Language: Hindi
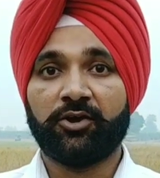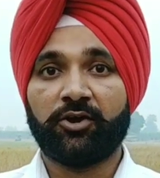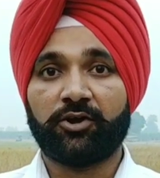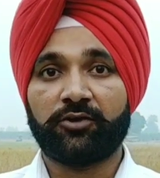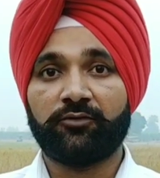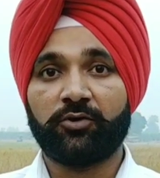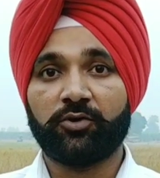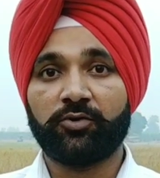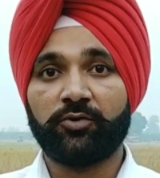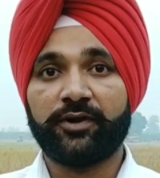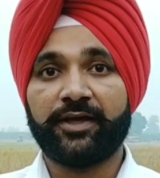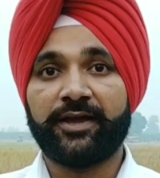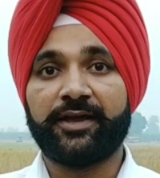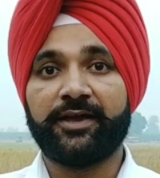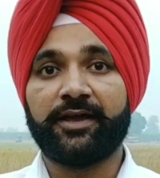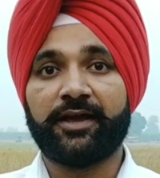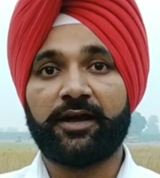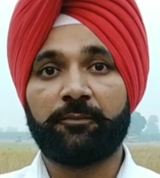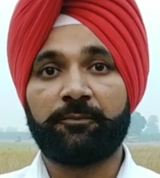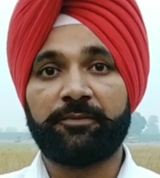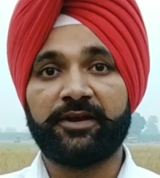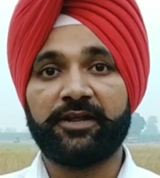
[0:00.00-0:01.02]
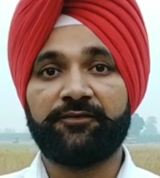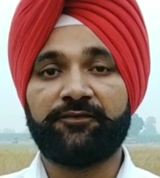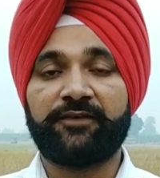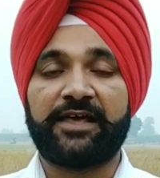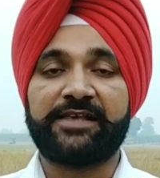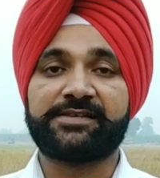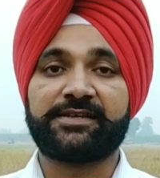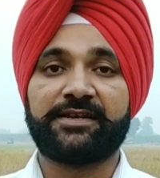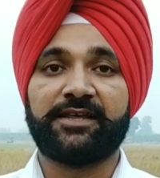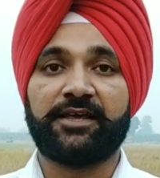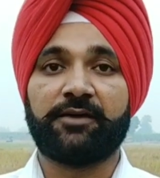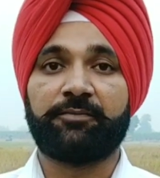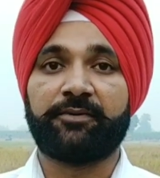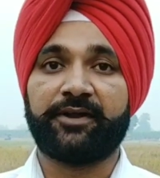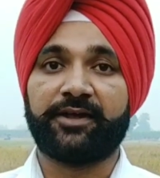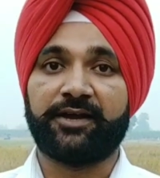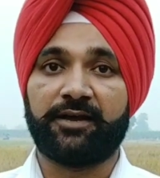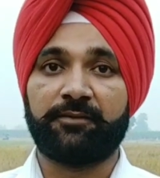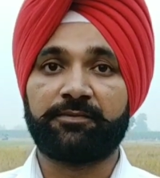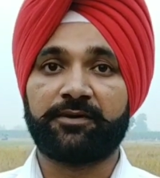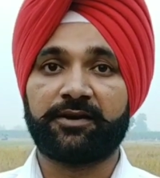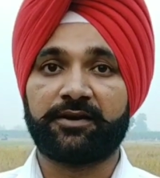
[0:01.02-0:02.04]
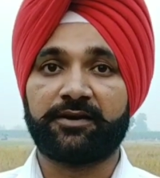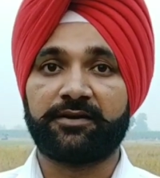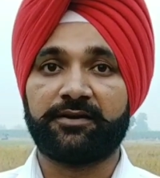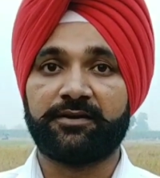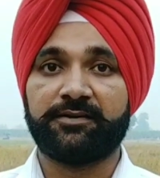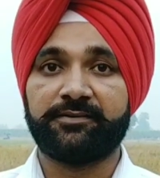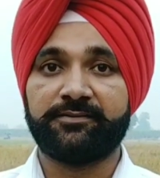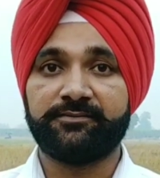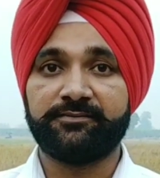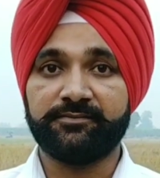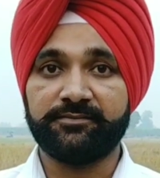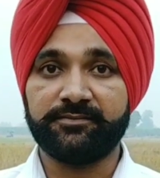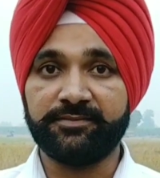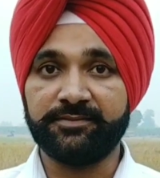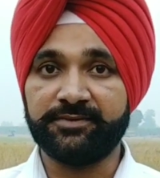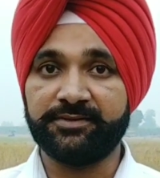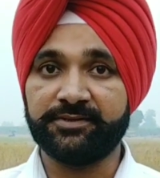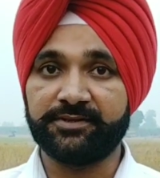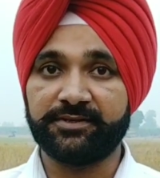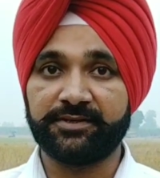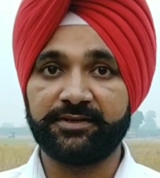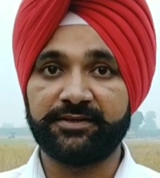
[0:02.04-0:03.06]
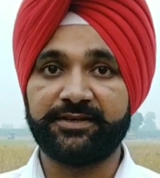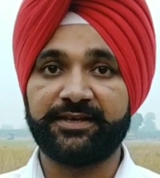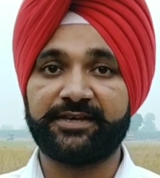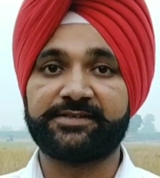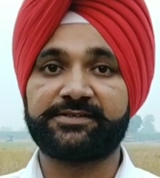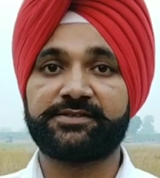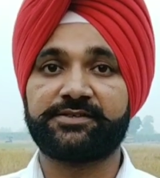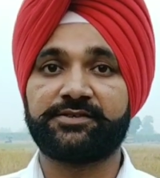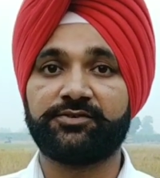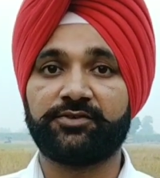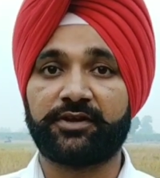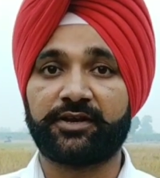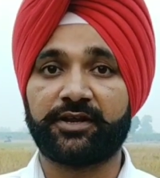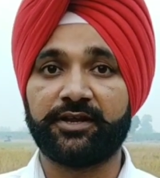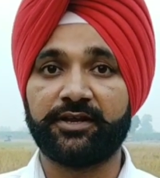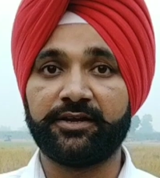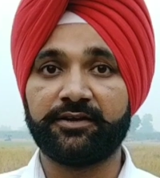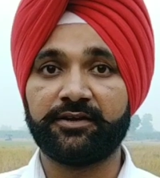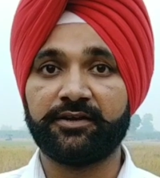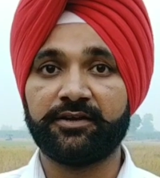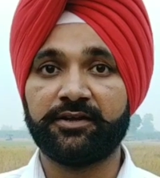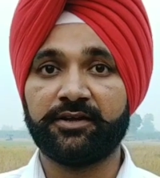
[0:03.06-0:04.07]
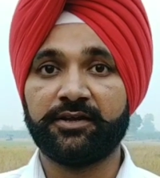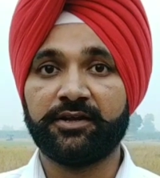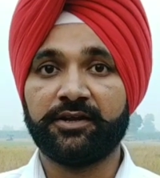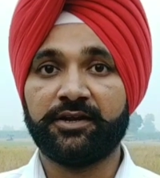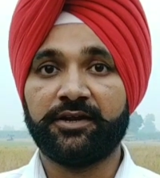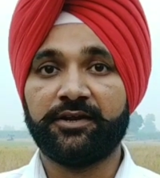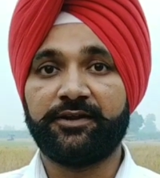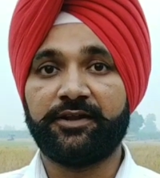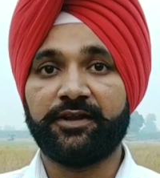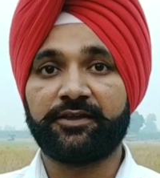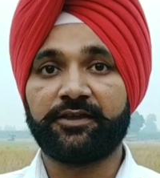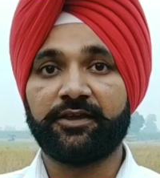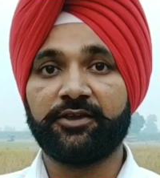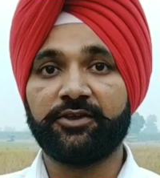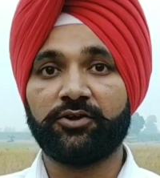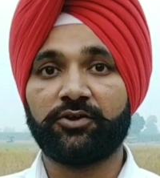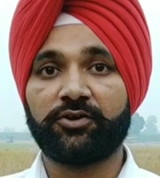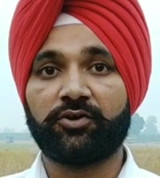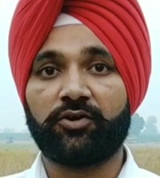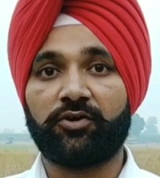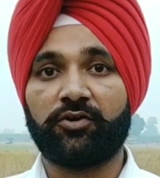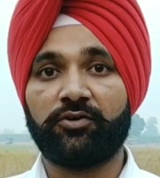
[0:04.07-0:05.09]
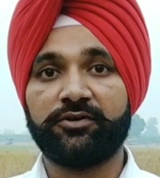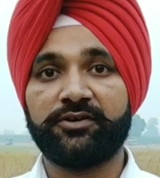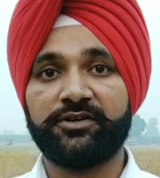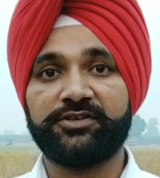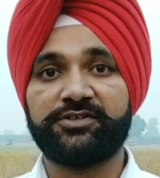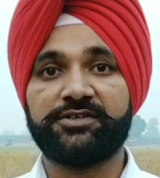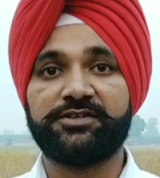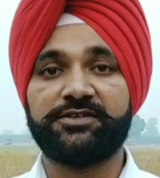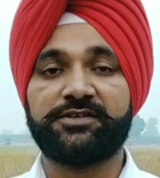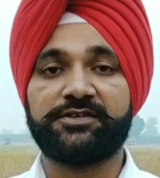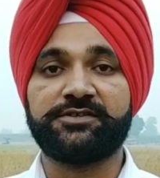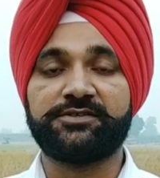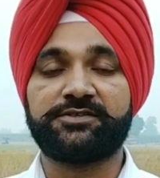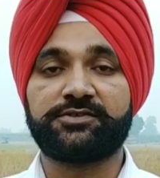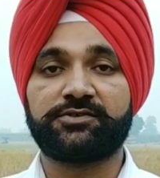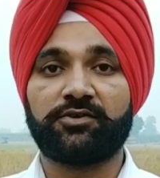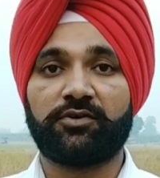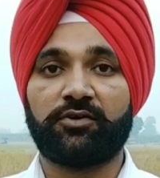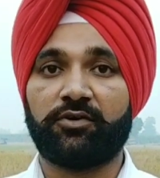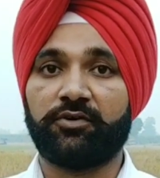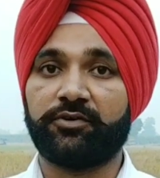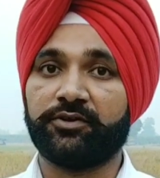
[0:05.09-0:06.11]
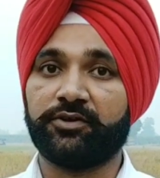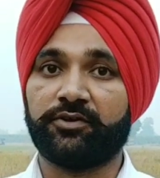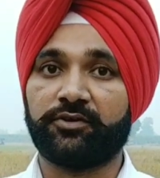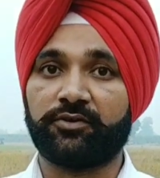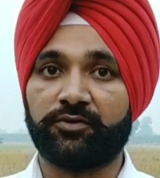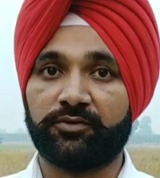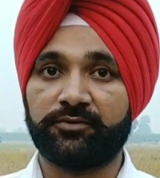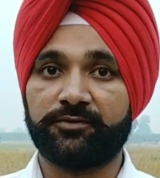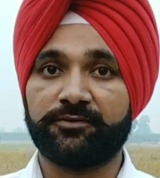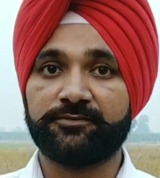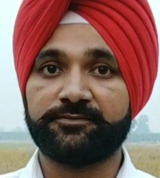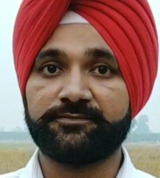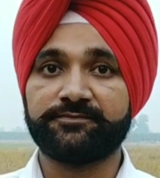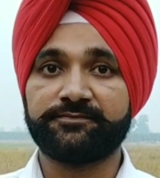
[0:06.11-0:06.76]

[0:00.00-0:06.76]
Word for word: और वो गुण है अपने फैसले अपने आप करना यस यू आर राइट टेकिंग योर ओन डिसीजन ऑन योर ओन